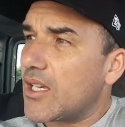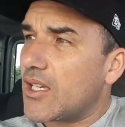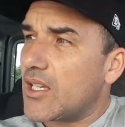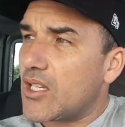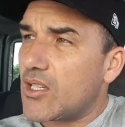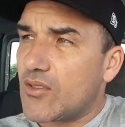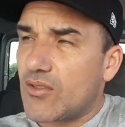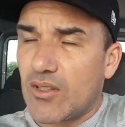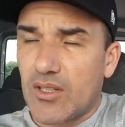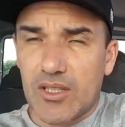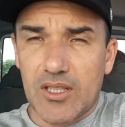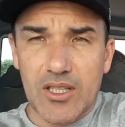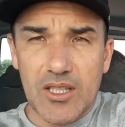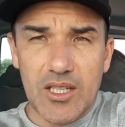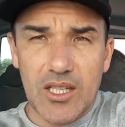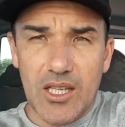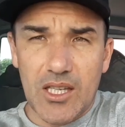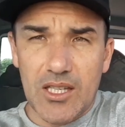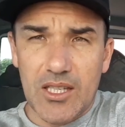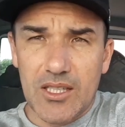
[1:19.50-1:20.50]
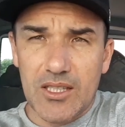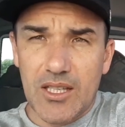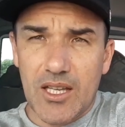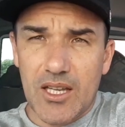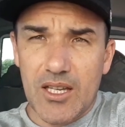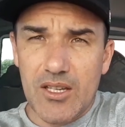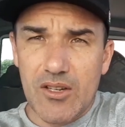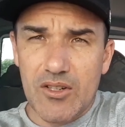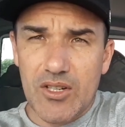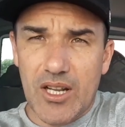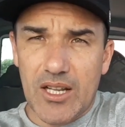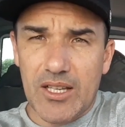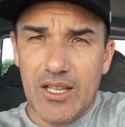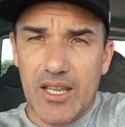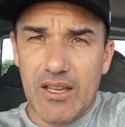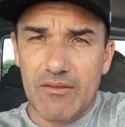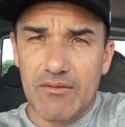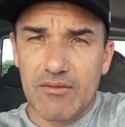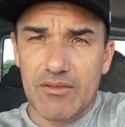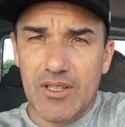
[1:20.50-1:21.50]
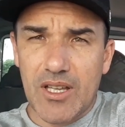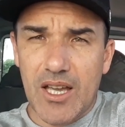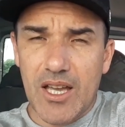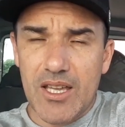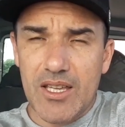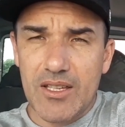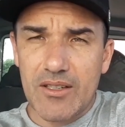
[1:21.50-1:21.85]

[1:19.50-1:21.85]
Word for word: isso aqui e daí eu já levo lá